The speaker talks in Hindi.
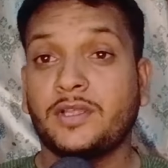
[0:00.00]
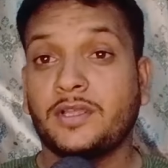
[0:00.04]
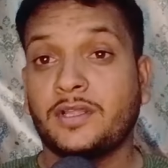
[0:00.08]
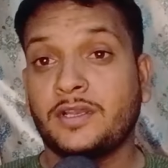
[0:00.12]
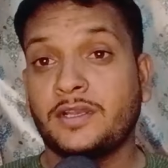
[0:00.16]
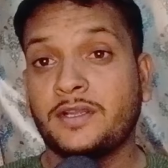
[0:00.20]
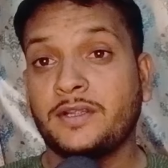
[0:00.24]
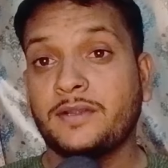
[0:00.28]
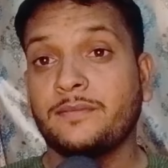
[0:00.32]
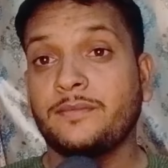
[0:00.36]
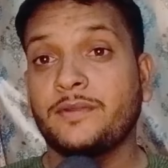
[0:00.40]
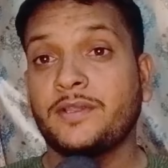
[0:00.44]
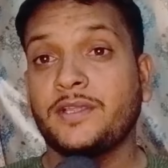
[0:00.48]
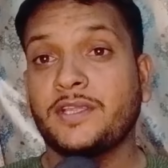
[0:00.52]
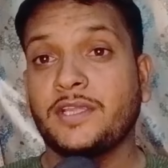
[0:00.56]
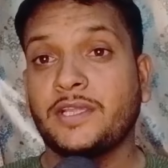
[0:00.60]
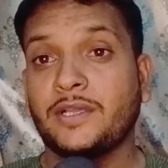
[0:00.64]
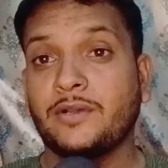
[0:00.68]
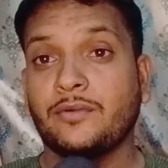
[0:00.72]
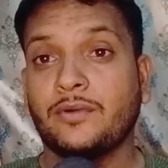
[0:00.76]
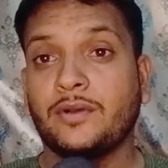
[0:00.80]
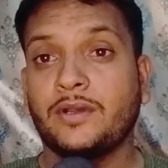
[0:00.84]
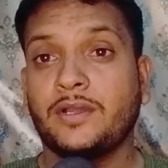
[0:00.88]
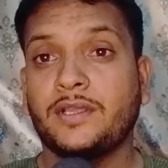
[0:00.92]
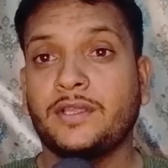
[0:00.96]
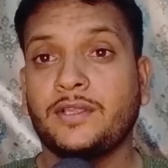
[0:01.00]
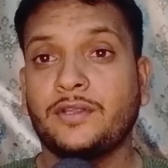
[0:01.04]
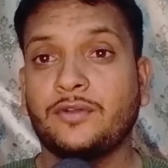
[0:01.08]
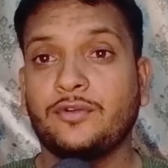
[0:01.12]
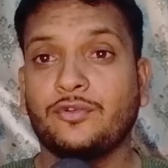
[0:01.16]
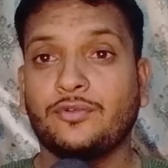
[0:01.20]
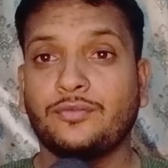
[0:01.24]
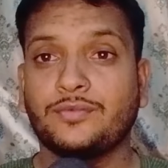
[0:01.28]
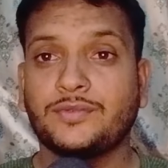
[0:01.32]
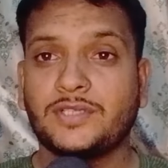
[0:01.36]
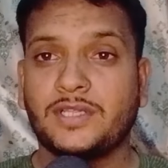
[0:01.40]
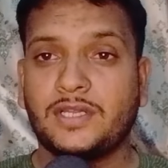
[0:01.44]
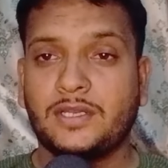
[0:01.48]
टारगेट भी किया हुआ है
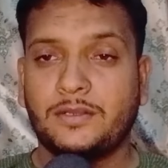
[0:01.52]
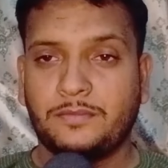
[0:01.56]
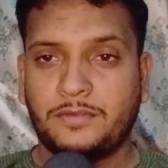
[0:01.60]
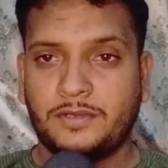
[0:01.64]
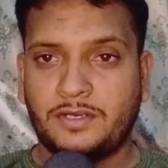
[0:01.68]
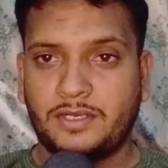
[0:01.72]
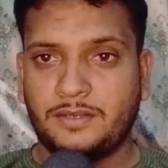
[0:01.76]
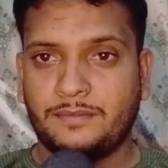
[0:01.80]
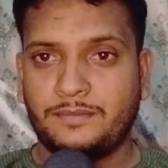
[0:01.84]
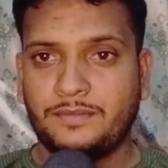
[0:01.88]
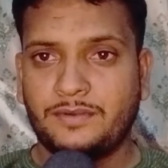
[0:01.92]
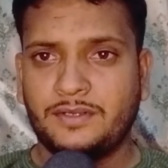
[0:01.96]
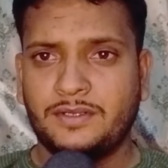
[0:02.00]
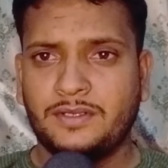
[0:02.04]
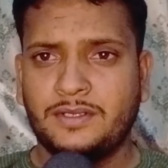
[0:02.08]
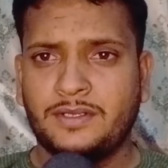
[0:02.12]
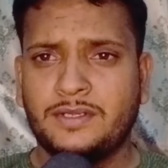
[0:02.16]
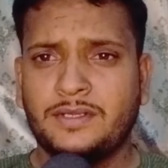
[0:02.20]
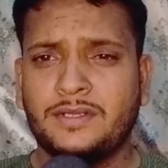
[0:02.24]
यूट्यूब चैनल पर आप